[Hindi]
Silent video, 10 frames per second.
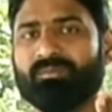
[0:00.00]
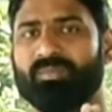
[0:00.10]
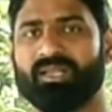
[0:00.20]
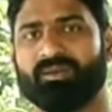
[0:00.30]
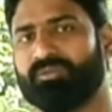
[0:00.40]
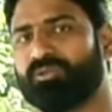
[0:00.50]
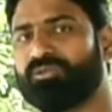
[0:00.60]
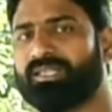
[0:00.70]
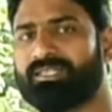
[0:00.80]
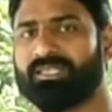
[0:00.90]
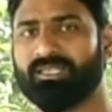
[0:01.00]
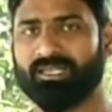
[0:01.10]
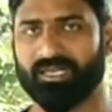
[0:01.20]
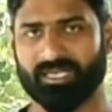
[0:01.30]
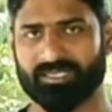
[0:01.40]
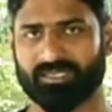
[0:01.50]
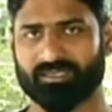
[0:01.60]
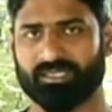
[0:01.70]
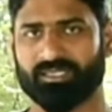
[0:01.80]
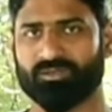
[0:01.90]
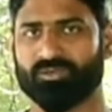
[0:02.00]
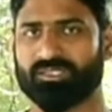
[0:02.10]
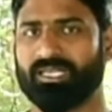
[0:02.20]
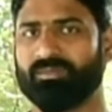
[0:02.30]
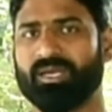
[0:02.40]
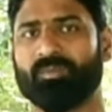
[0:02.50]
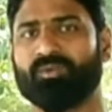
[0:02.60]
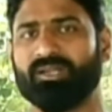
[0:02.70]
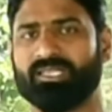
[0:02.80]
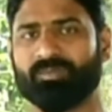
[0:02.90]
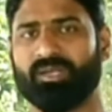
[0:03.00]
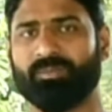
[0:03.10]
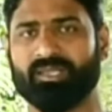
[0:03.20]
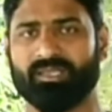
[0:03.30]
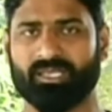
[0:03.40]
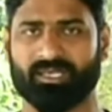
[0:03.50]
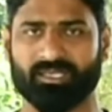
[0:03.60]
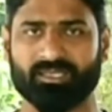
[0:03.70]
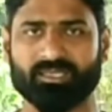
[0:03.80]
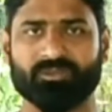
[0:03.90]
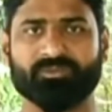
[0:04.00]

ब्लर फोटो कैसे ले सकते हैं तो चलिए मैं आपको डिस्प्ले पे दिखा देता